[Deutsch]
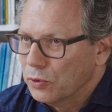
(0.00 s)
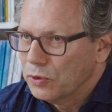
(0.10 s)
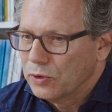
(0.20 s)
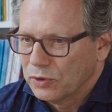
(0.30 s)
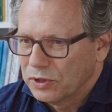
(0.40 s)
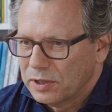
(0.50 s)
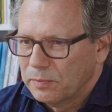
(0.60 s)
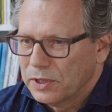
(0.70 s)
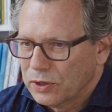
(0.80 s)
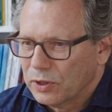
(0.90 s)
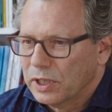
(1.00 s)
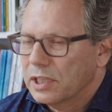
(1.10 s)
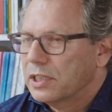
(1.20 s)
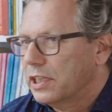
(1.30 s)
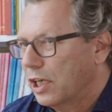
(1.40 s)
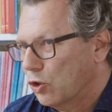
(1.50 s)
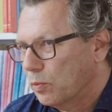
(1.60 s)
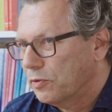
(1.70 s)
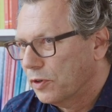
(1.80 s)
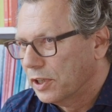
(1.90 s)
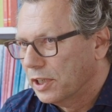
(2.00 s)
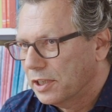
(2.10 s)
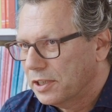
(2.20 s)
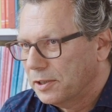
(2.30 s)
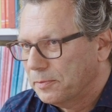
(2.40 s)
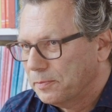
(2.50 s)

Buchkunst besonders gelobt worden ist.